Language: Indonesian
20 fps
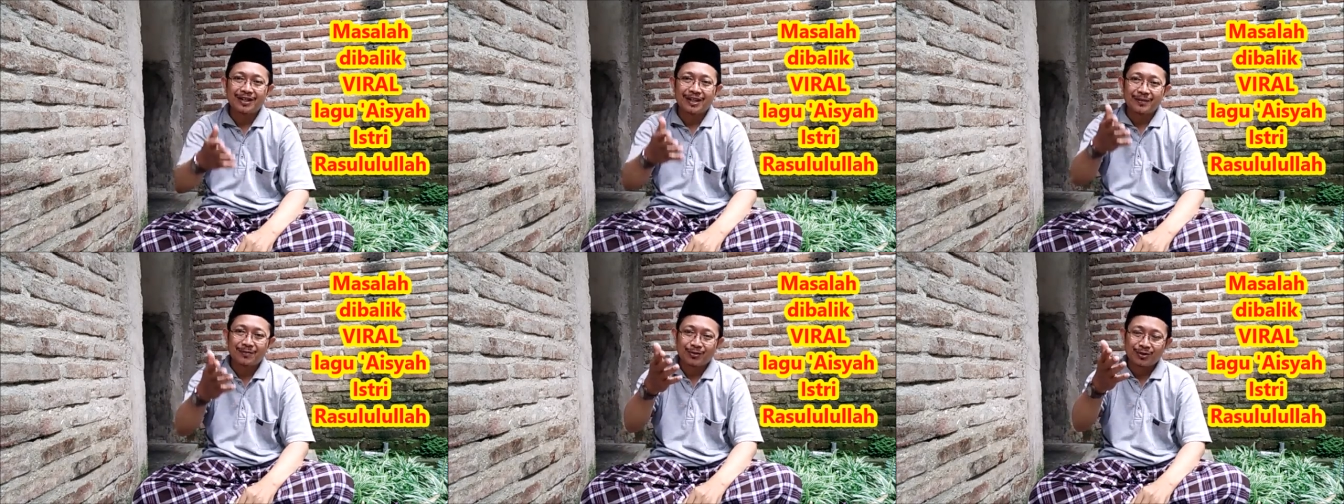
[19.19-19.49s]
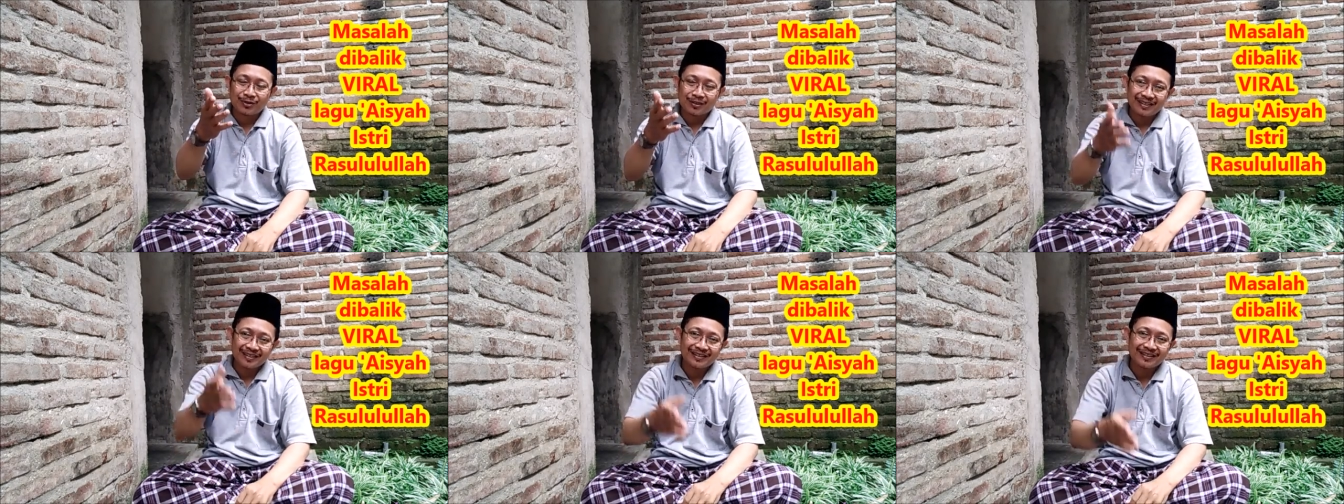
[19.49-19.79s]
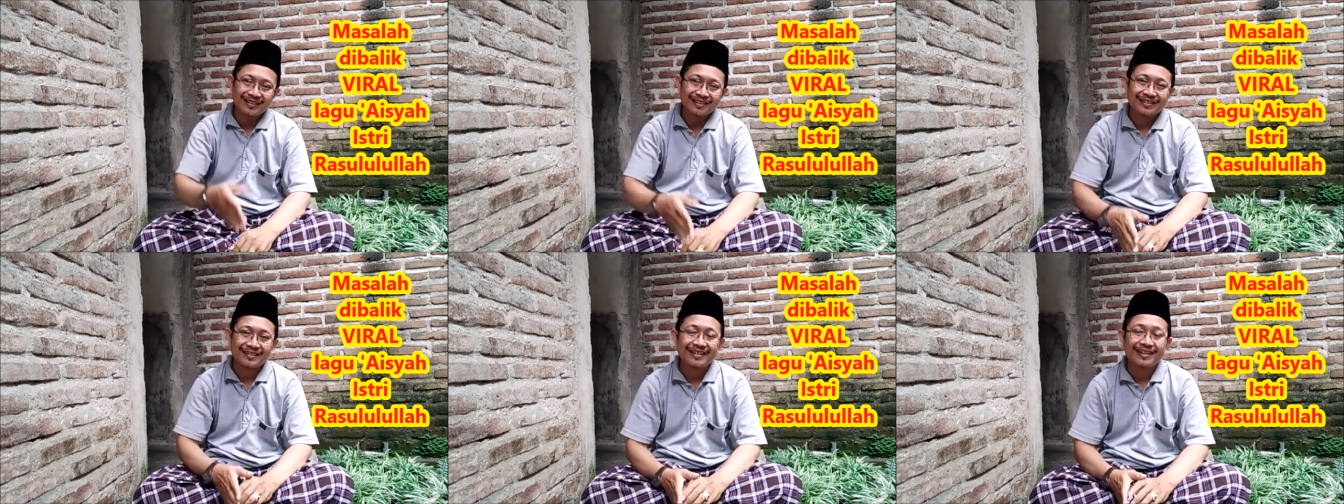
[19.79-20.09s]
dalam
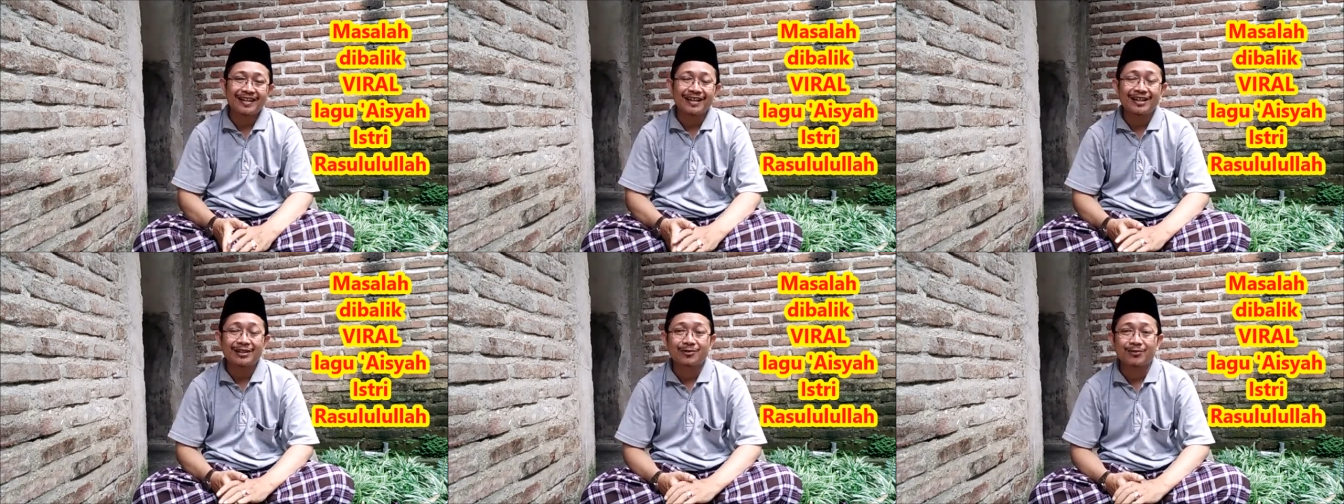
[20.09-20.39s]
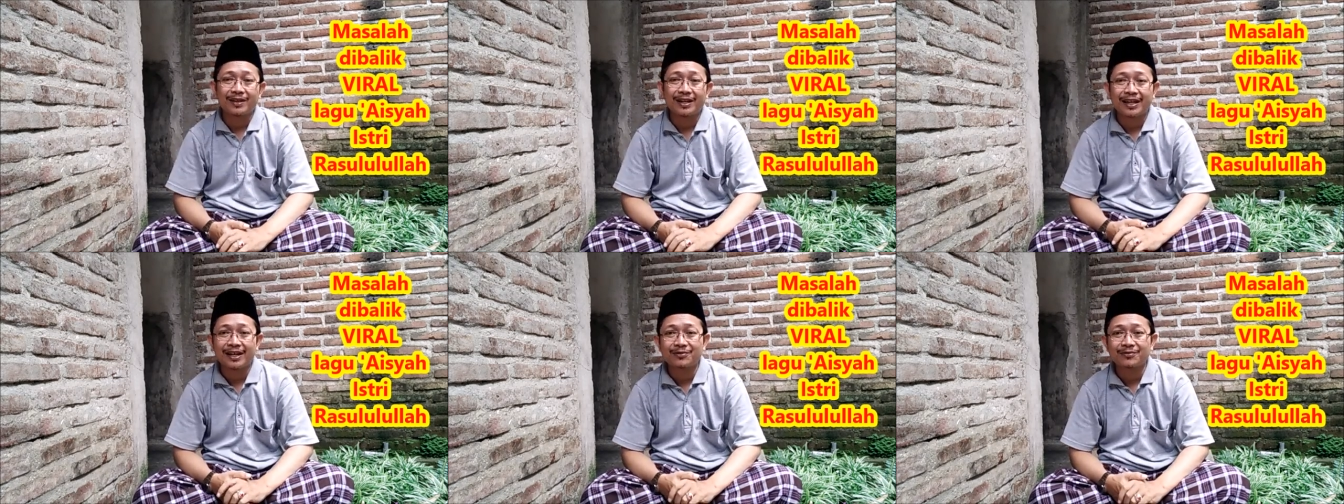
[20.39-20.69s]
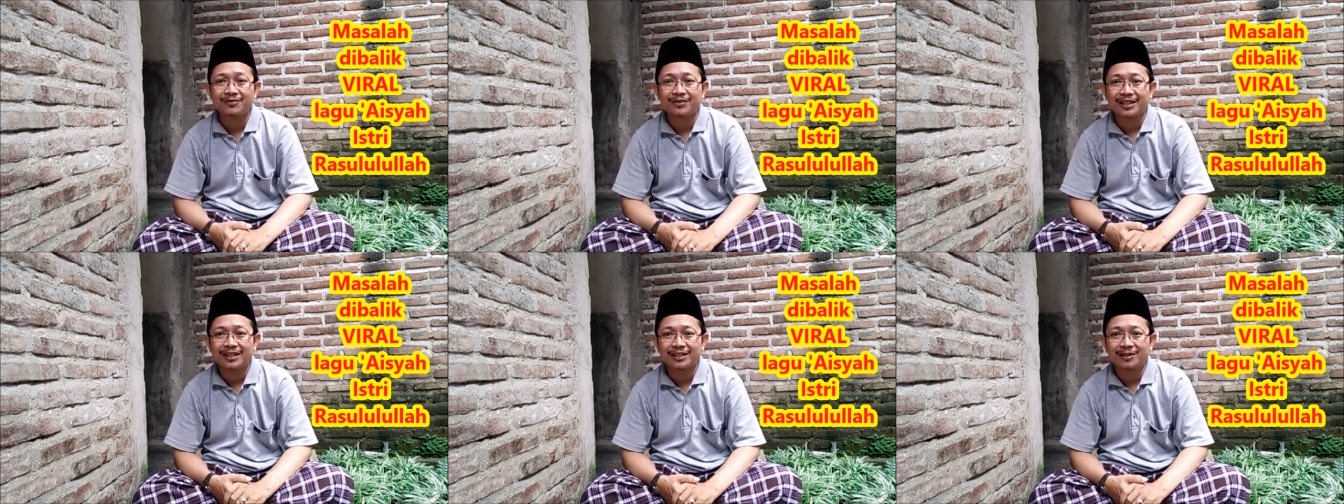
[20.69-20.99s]
kondisi sehat
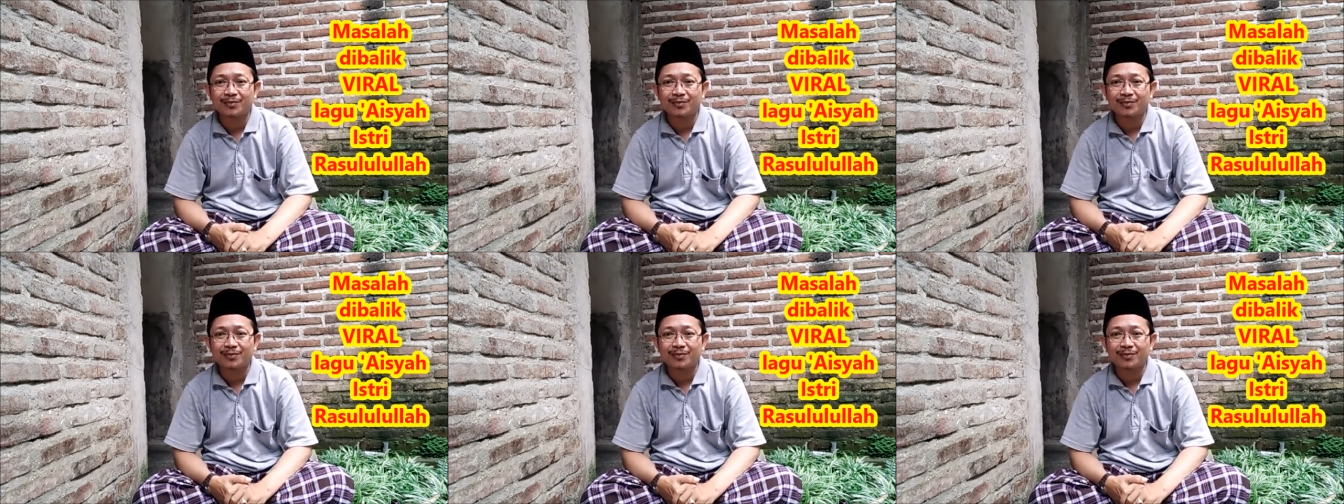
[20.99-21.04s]
walafiat